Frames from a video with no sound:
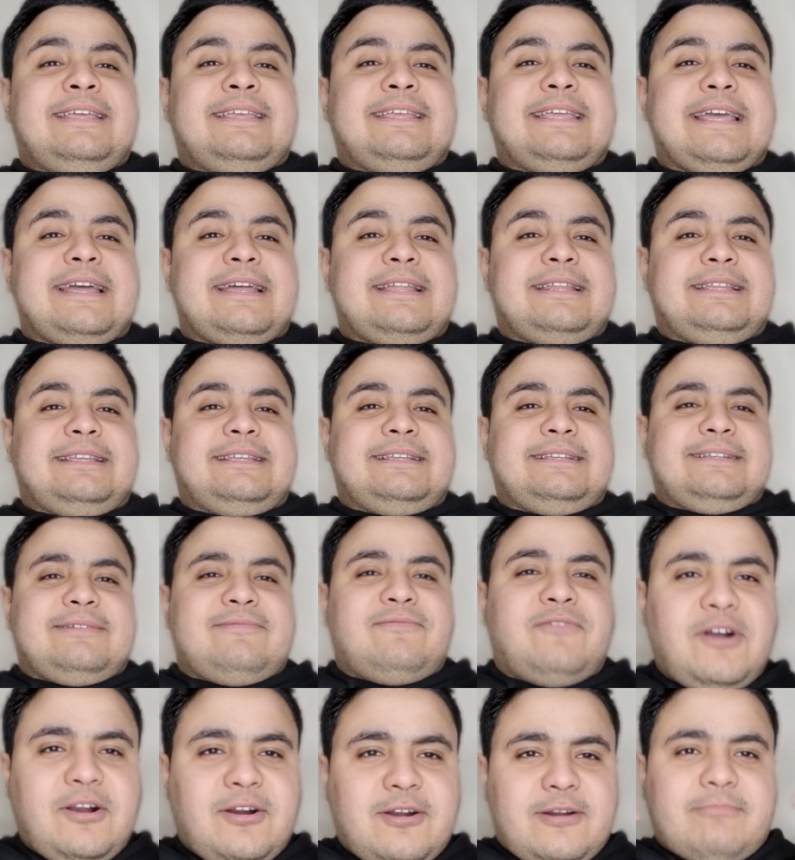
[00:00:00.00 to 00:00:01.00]
يعني
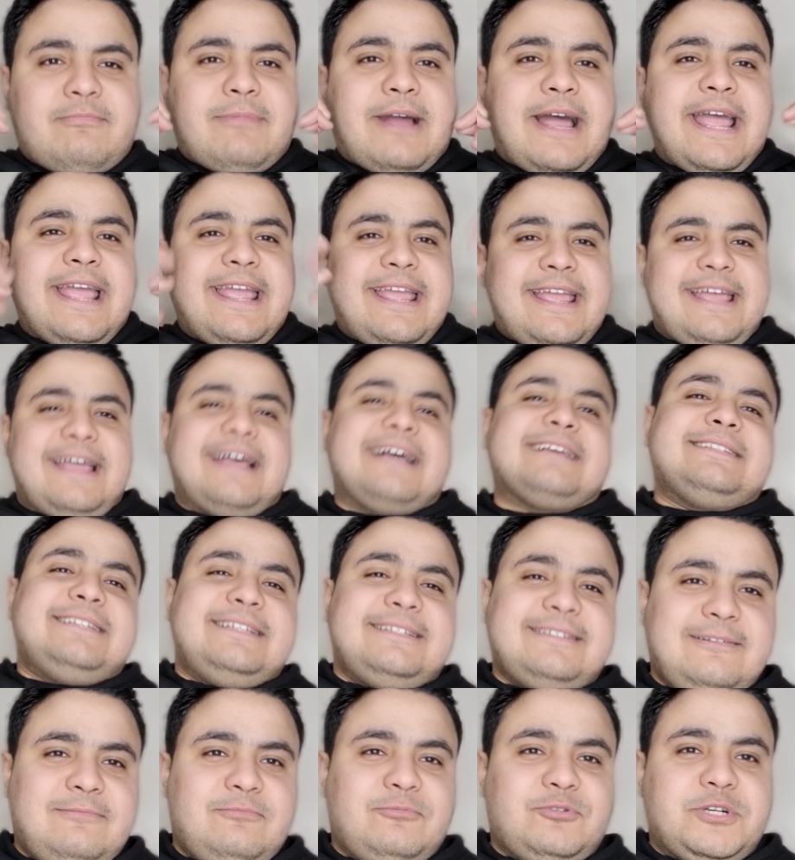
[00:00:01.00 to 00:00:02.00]
فكر معايا يا
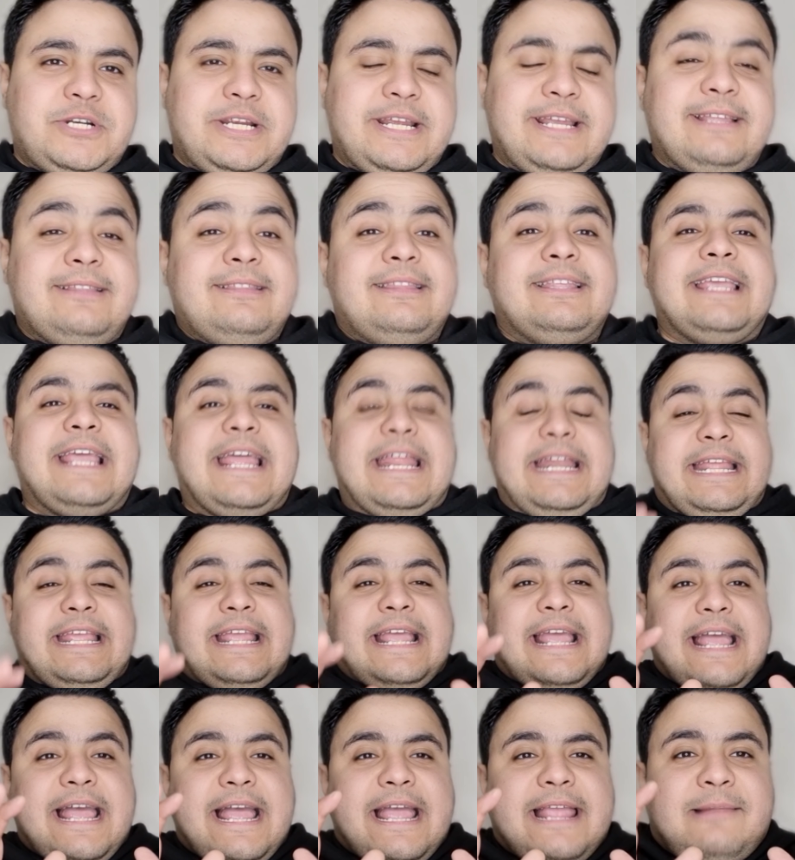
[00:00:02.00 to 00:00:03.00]
عزيزي المشاهد يعني
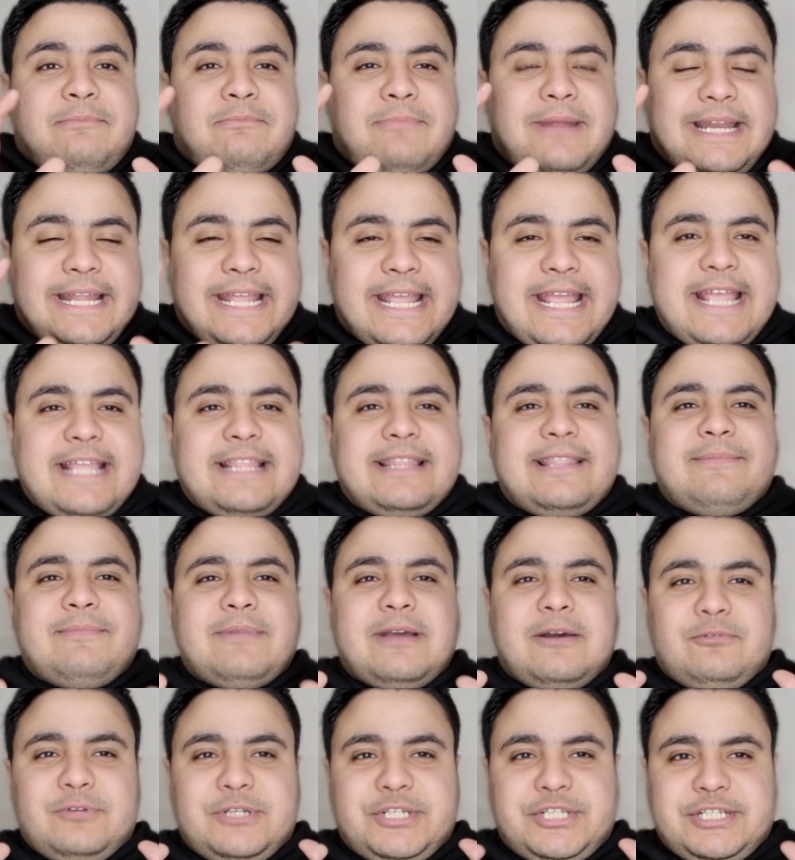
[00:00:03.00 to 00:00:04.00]
البني ادم
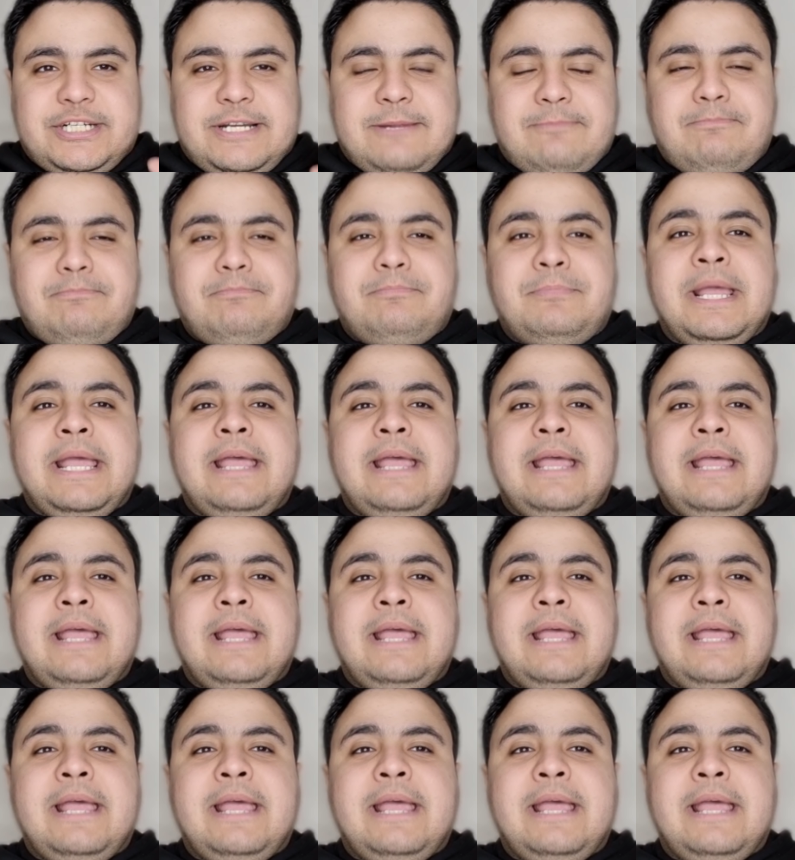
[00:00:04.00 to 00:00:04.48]
او الشاب